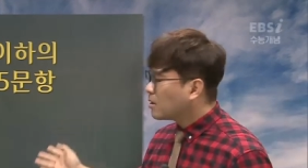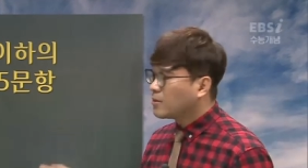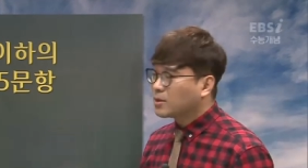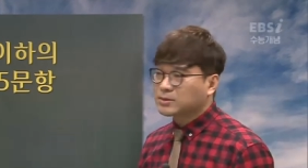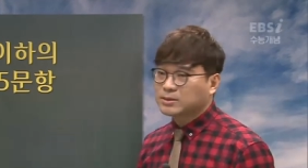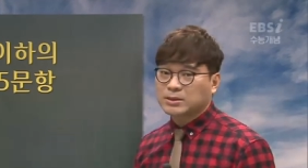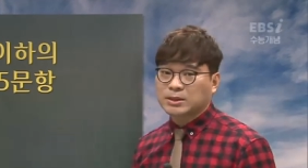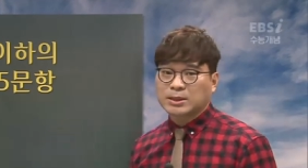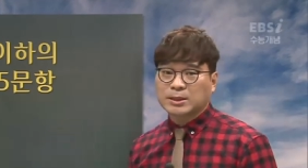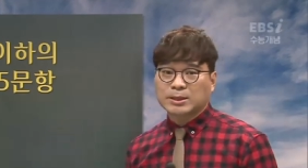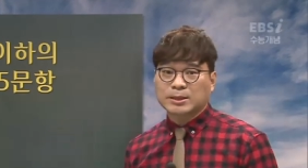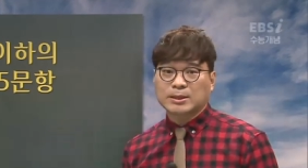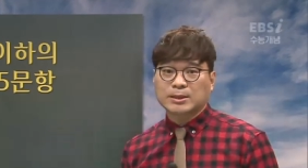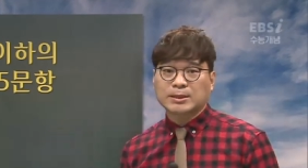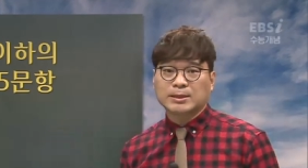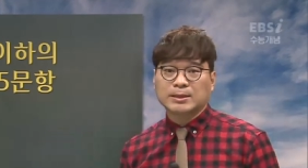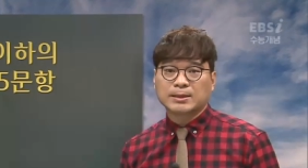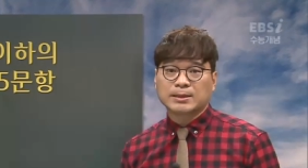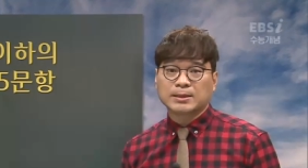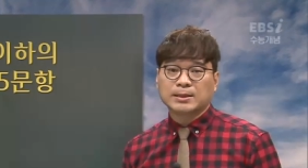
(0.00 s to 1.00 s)

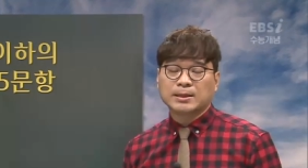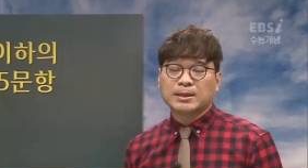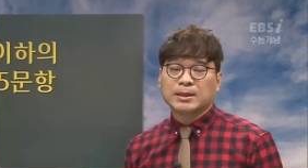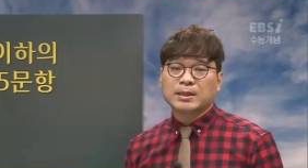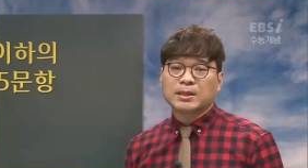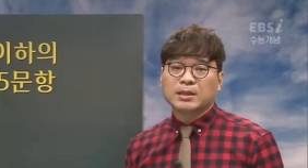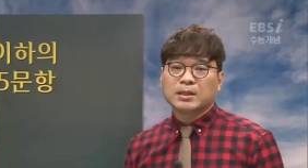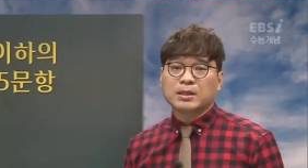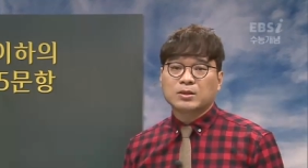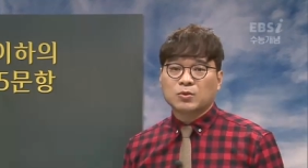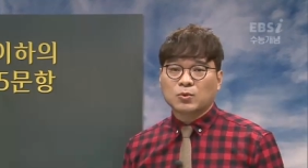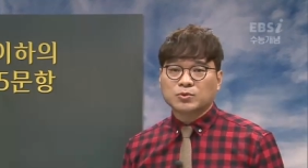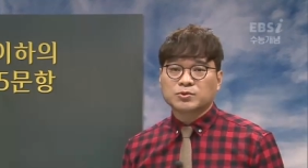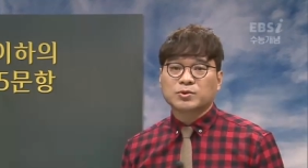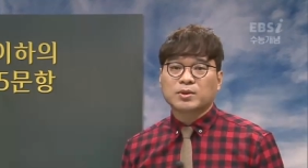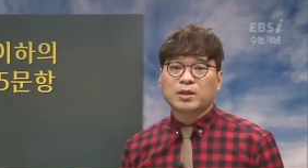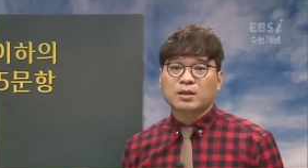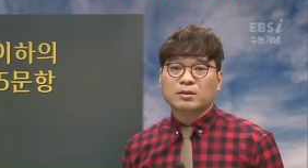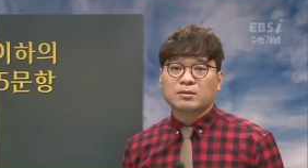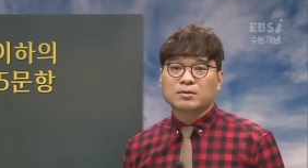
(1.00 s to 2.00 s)
나왔으니까 이
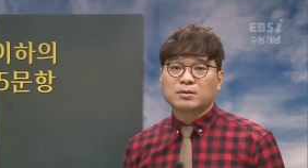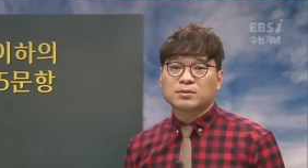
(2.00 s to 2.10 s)
독서라는